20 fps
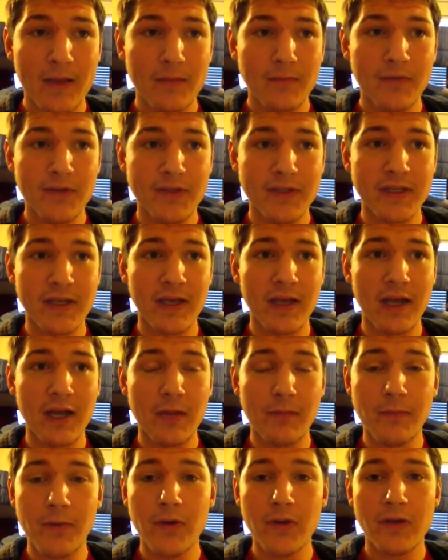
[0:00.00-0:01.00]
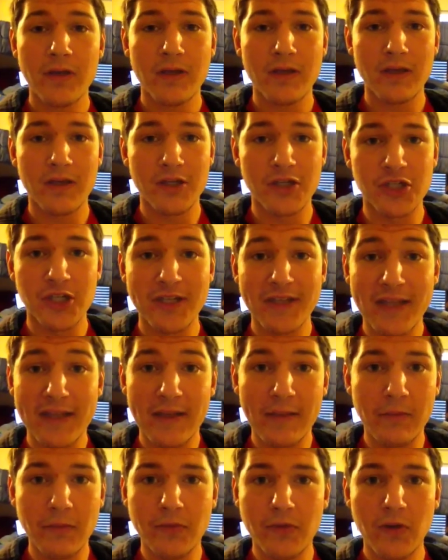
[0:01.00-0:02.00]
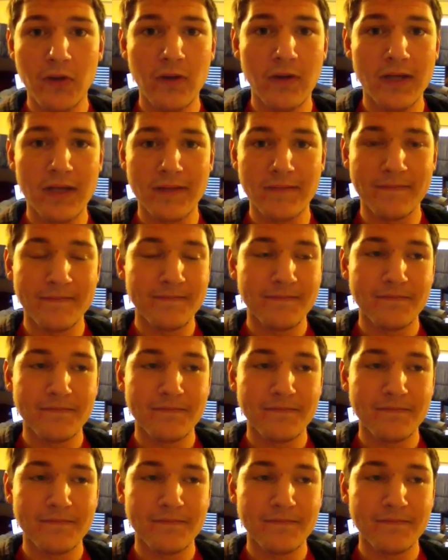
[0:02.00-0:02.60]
Parce qu'à l'époque, j'étais débutant et,